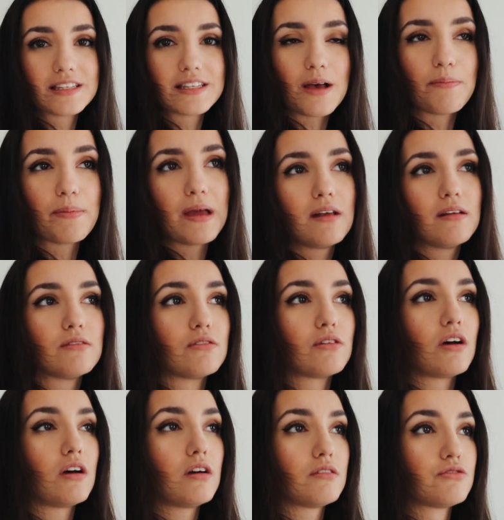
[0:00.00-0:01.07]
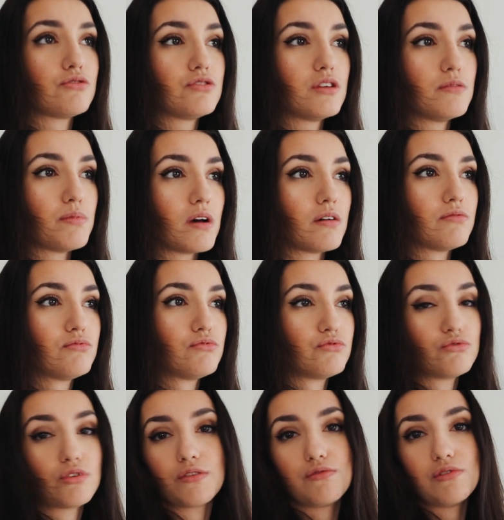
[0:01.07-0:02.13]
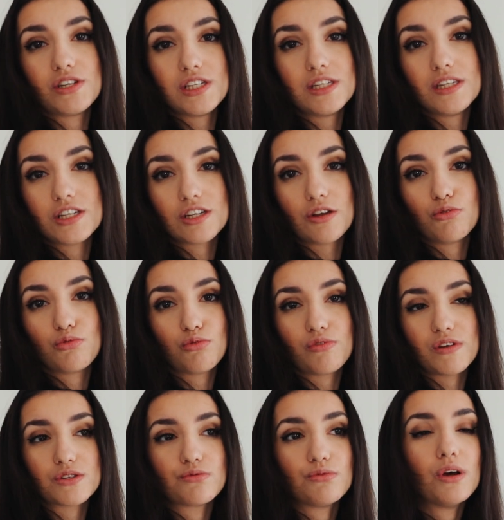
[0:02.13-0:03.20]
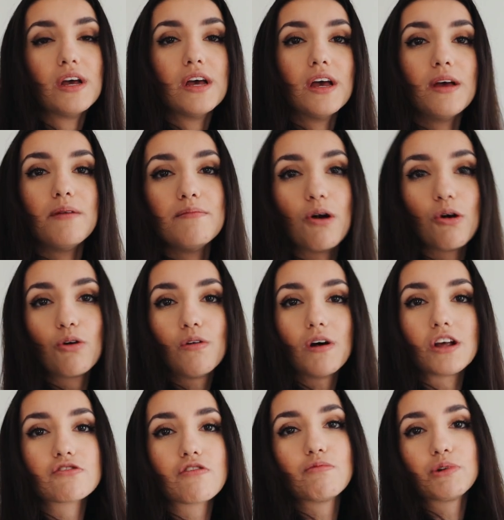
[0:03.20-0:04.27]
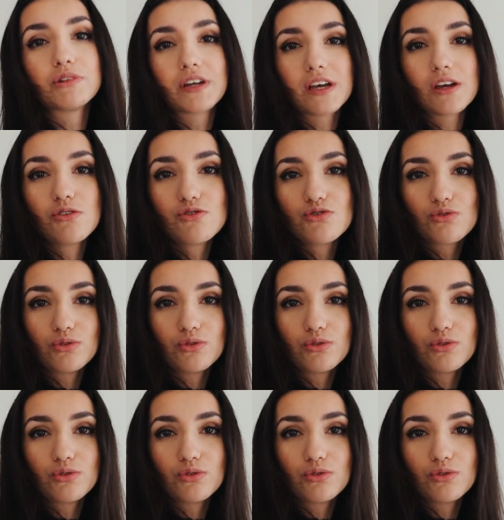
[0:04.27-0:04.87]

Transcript: qui s'appelle euh, je sais pas, vous aurez vu le titre déjà de toute façon. Mais en gros voilà, je vais vous montrer une